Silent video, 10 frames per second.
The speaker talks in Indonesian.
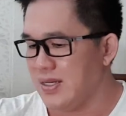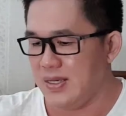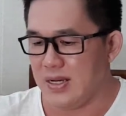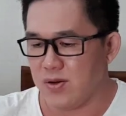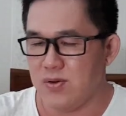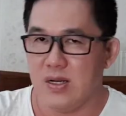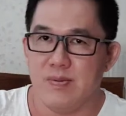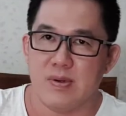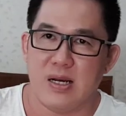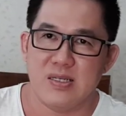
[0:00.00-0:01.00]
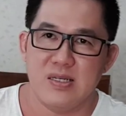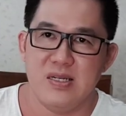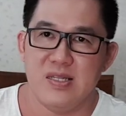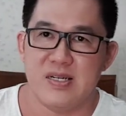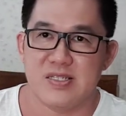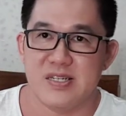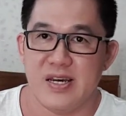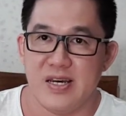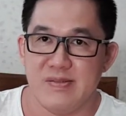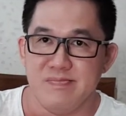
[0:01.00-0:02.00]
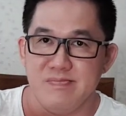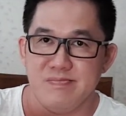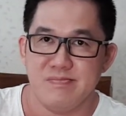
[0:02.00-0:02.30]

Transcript: yang udah dikasih deterjen